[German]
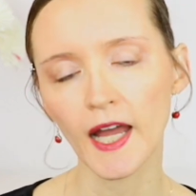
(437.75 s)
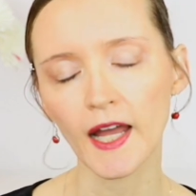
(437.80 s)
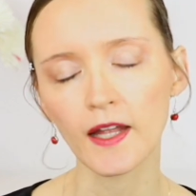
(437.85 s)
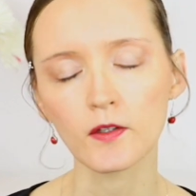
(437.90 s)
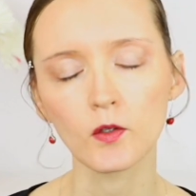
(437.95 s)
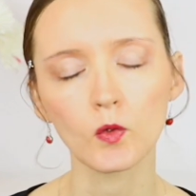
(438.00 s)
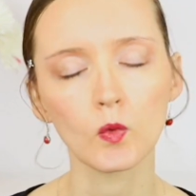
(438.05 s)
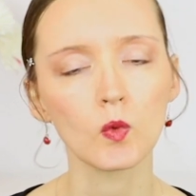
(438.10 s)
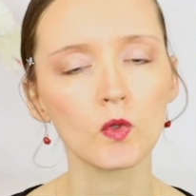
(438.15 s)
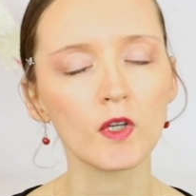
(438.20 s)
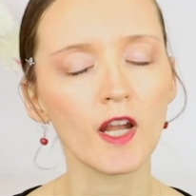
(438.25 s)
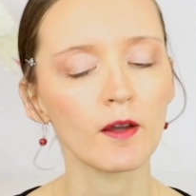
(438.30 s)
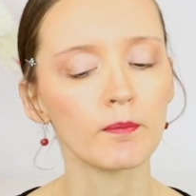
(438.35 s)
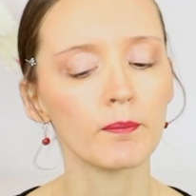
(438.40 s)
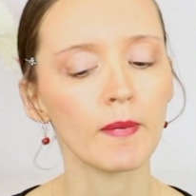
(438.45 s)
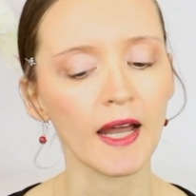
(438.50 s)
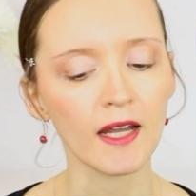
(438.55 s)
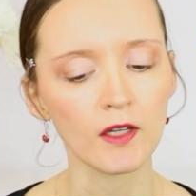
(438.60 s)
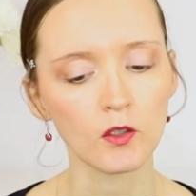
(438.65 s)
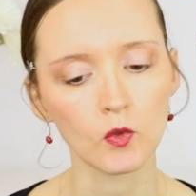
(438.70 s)
hat oder
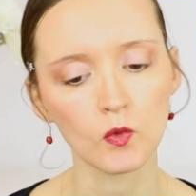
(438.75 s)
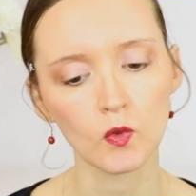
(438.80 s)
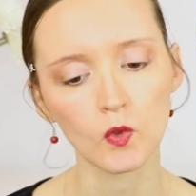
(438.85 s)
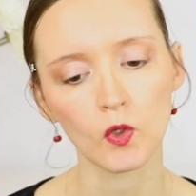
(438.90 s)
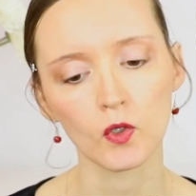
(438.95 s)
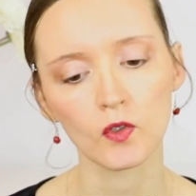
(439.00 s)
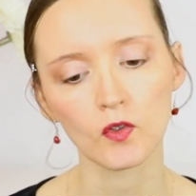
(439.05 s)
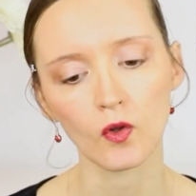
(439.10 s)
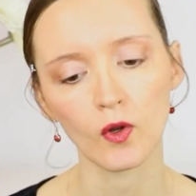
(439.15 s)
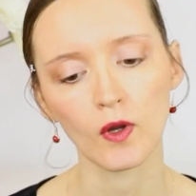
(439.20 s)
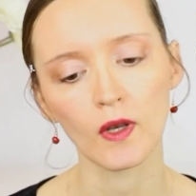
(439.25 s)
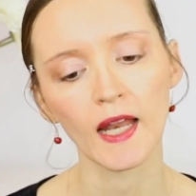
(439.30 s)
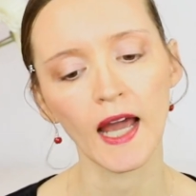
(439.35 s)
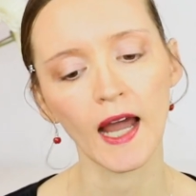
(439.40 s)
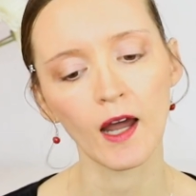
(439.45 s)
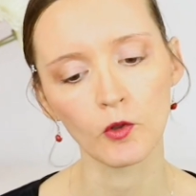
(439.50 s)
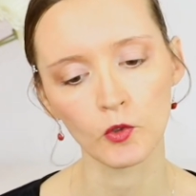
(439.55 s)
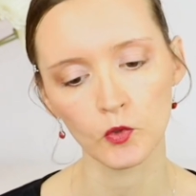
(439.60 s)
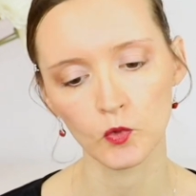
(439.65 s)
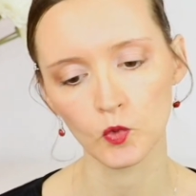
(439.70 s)
Macht und
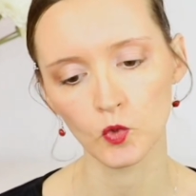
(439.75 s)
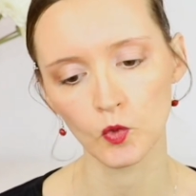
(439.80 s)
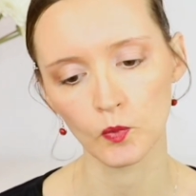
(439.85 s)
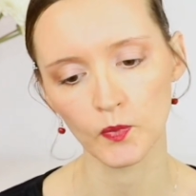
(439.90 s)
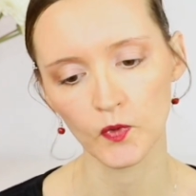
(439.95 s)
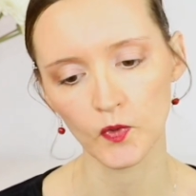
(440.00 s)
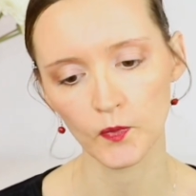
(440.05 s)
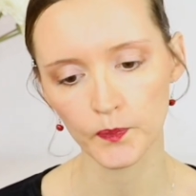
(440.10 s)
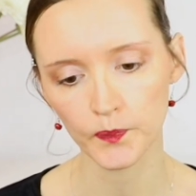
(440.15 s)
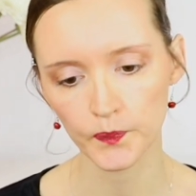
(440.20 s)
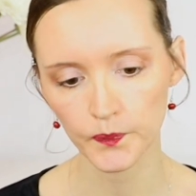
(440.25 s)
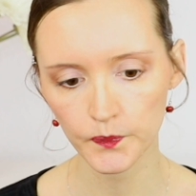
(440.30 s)
Kontrolle ausübt.